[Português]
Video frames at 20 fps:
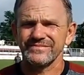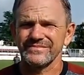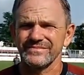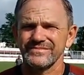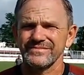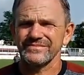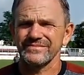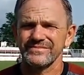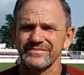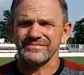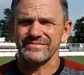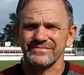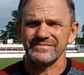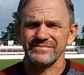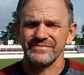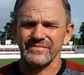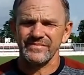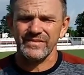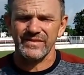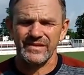Calcaia
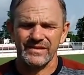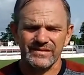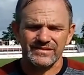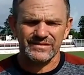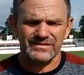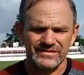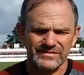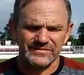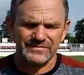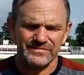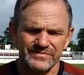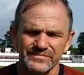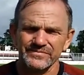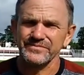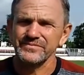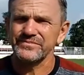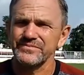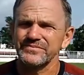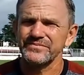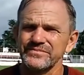Região, conversa com o professor
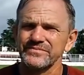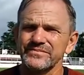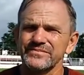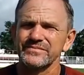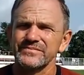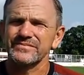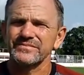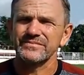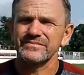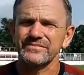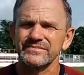Paulo Chardon